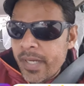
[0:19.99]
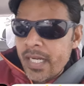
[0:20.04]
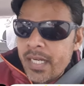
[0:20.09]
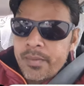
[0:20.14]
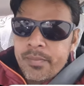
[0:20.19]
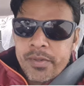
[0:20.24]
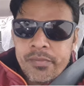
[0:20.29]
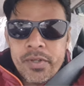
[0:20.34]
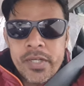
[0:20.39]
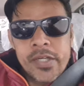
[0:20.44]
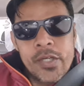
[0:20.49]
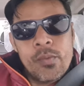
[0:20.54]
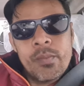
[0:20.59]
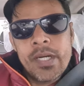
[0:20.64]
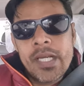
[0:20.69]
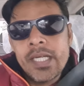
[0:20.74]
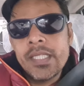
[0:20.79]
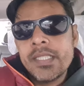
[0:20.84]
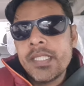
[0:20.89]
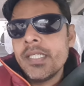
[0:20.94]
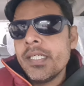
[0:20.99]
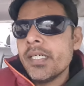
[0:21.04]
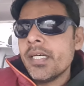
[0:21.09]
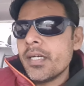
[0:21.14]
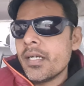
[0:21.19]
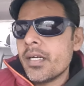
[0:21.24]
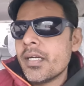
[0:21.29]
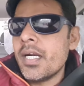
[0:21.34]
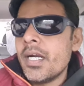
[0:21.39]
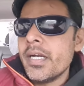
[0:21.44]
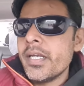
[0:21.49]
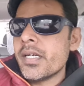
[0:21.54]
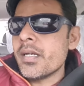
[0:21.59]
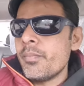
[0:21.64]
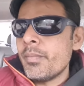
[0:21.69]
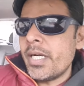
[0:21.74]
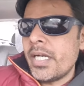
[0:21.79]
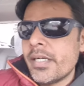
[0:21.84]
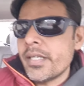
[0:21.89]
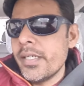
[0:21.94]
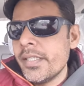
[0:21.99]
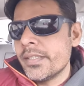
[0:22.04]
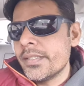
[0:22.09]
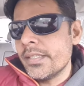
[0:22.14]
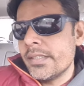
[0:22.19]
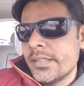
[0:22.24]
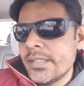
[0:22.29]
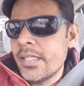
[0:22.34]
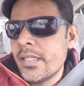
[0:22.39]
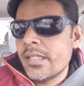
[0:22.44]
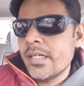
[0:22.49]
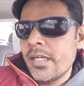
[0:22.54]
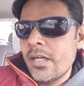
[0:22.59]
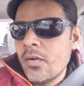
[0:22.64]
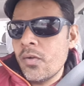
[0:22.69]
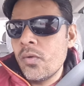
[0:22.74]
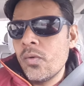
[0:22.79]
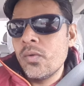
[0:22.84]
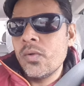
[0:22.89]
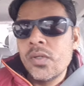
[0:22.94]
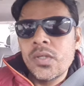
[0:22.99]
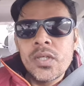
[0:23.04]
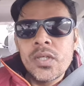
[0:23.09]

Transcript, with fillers: पहले भी वीडियो बनाई थी अगर गाड़ी का मैंटेनेंस अच्छा रखना हो